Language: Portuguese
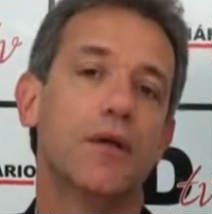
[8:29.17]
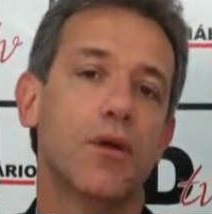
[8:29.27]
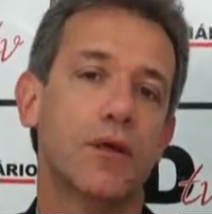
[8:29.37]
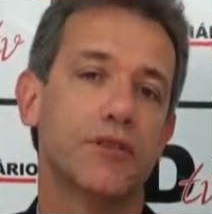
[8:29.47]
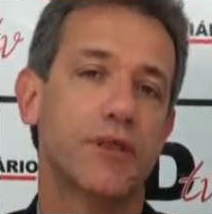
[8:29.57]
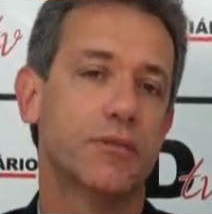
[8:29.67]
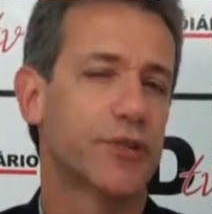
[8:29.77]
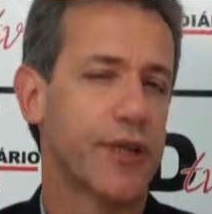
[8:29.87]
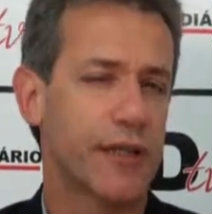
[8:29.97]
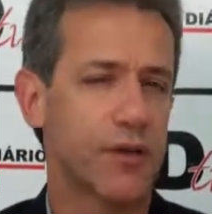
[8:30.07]
Nós estamos
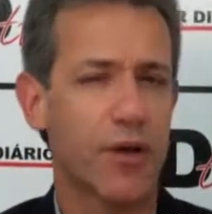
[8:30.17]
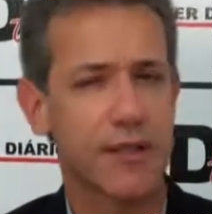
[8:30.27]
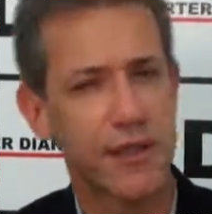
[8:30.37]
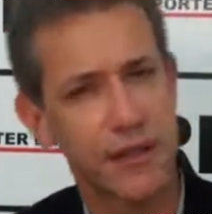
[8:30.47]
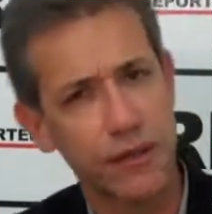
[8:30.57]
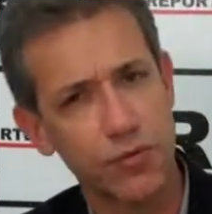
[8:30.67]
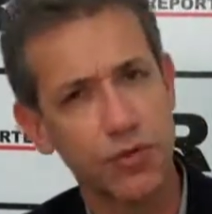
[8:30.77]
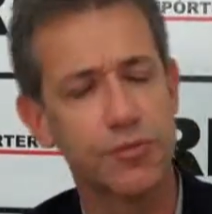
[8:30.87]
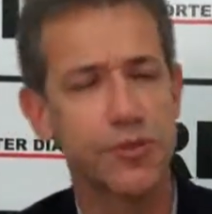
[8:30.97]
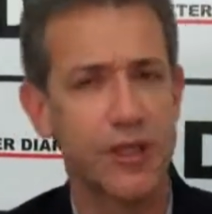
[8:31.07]
aí agora acertando os
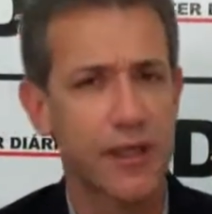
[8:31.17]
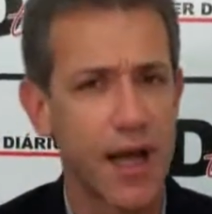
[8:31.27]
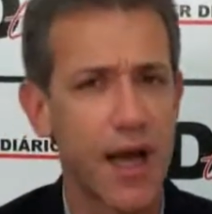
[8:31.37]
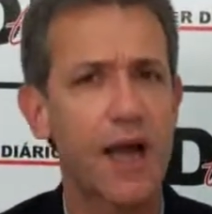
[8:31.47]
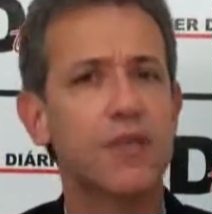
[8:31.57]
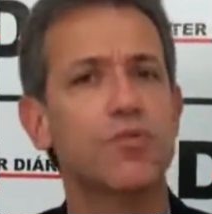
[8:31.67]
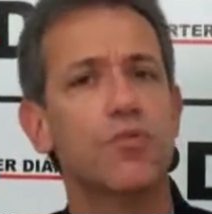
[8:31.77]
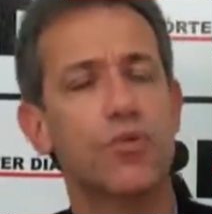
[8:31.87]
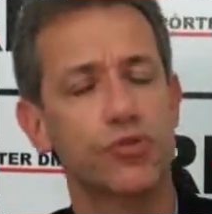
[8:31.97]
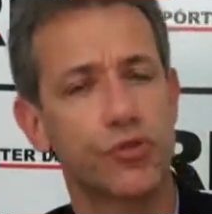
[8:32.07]
últimos detalhes com
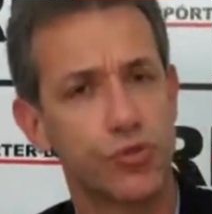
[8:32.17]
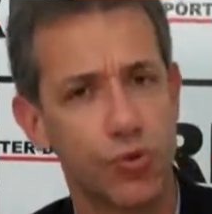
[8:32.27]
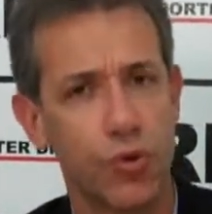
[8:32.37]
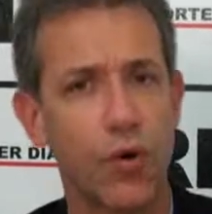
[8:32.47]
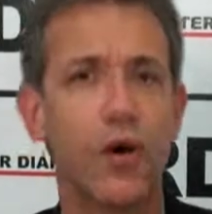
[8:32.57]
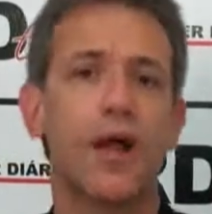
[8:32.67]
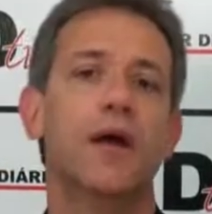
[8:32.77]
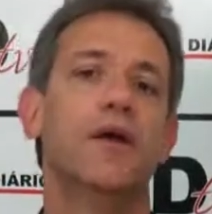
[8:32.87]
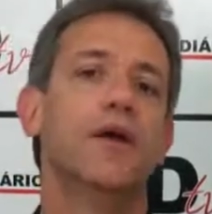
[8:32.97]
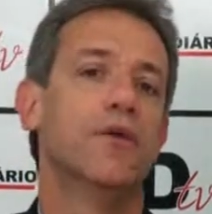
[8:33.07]

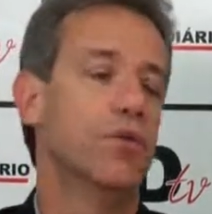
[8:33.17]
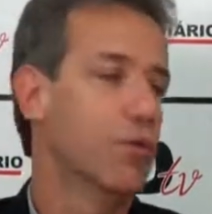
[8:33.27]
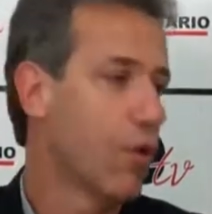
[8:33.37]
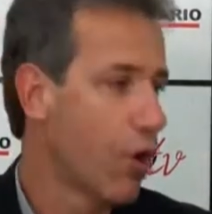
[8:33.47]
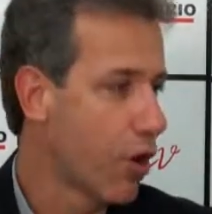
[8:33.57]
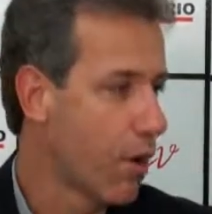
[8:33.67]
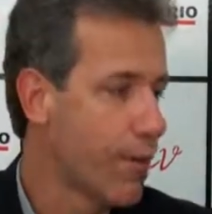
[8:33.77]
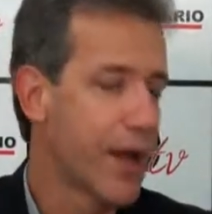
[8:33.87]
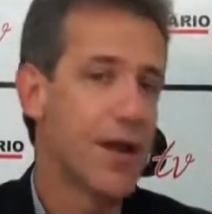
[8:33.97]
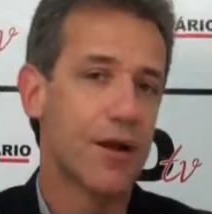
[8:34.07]
construtora, com
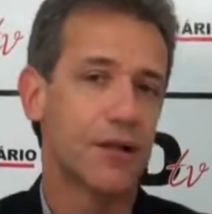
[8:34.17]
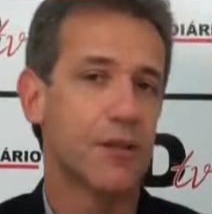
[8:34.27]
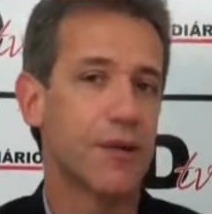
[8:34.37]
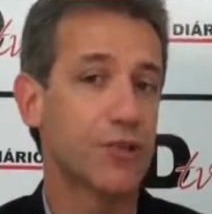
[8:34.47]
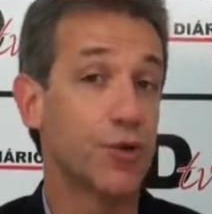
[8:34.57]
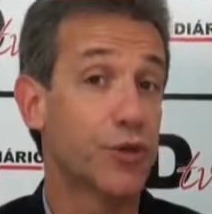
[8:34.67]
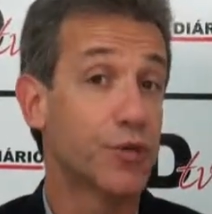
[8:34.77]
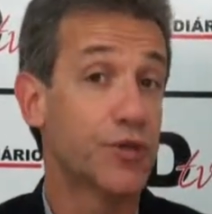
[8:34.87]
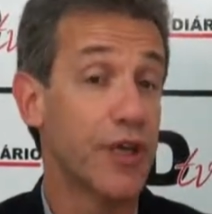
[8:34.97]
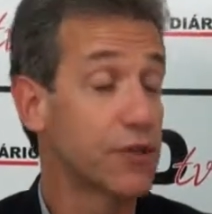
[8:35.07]
obra. Nós temos mais de
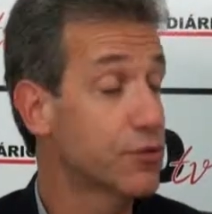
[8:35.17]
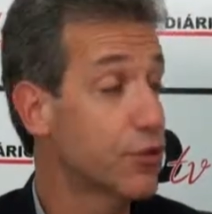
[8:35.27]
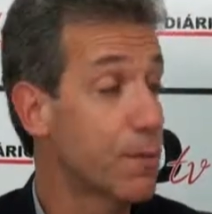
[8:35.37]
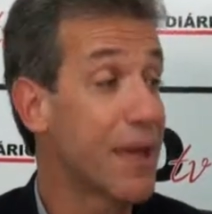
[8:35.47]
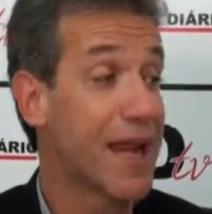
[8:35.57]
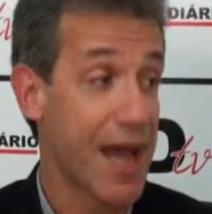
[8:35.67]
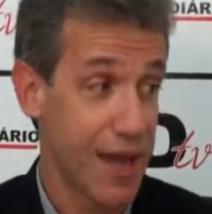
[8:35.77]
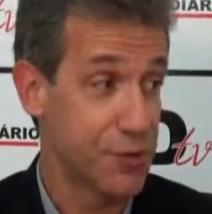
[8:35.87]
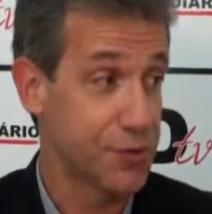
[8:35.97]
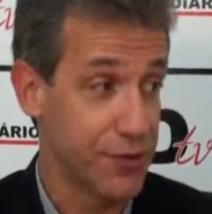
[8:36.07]
800
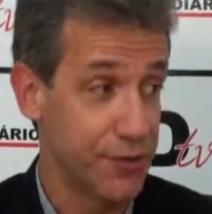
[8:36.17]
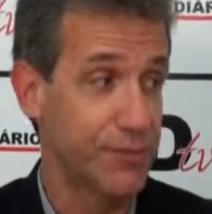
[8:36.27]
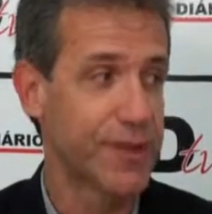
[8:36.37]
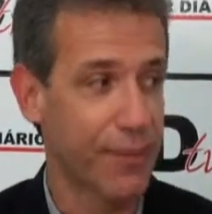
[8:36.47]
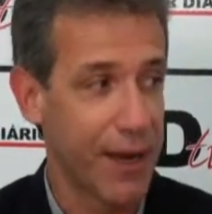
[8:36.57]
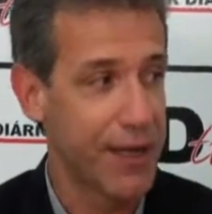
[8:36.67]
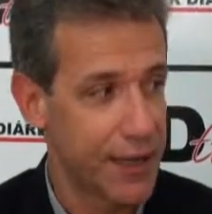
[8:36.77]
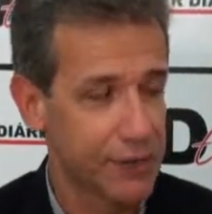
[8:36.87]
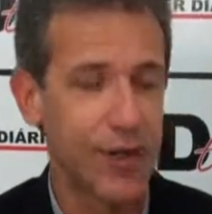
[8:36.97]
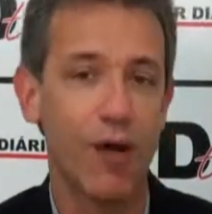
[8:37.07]
operários
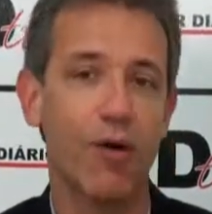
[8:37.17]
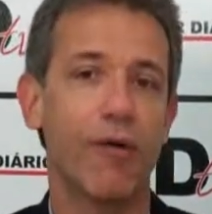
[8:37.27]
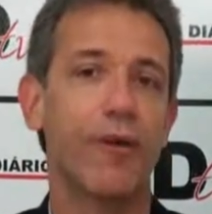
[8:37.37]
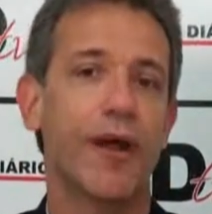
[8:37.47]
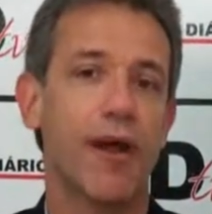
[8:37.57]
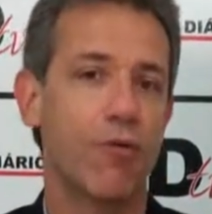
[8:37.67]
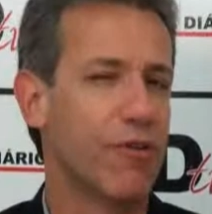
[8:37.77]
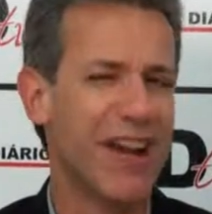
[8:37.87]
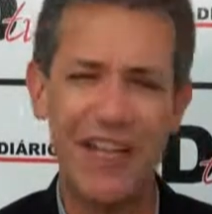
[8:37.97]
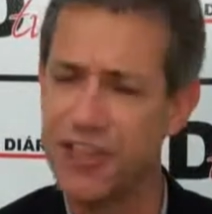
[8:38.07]
trabalhando na obra, é um
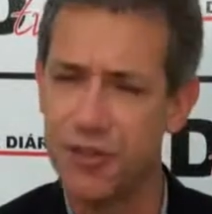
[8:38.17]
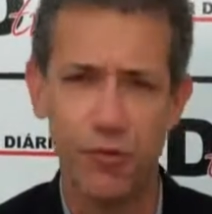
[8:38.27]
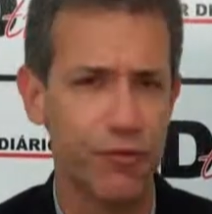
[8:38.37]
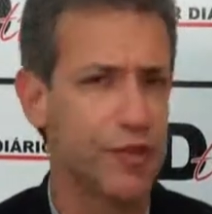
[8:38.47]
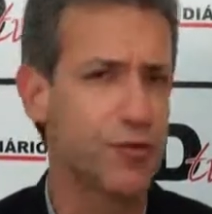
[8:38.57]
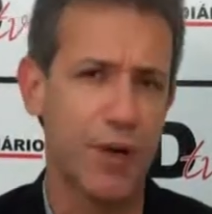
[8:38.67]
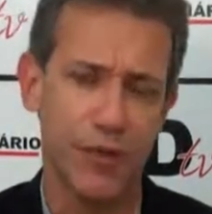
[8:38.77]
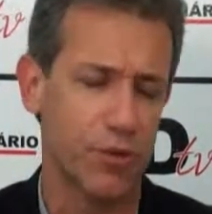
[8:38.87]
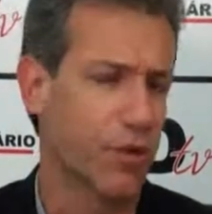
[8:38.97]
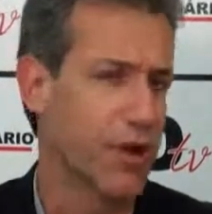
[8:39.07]
ritmo
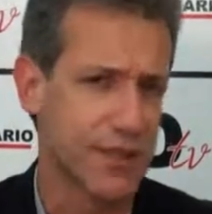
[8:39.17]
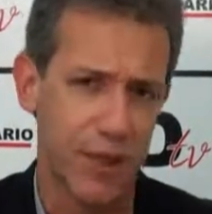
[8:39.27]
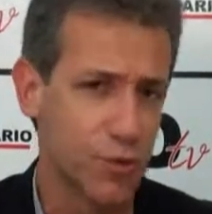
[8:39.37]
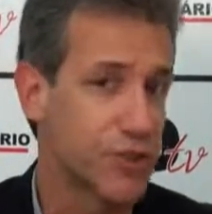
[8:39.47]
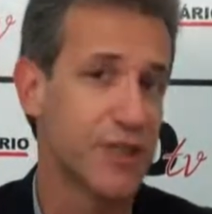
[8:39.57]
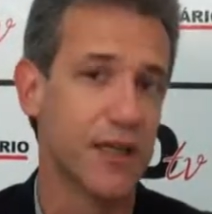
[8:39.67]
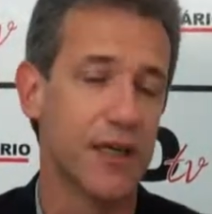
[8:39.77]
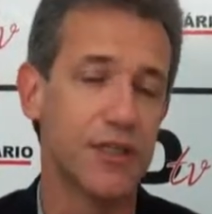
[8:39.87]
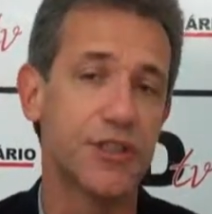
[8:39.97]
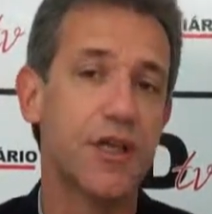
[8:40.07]
24 horas
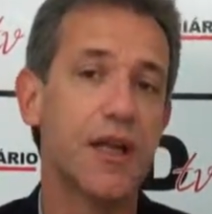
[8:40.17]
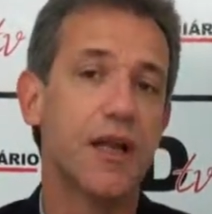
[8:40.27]
alucinante.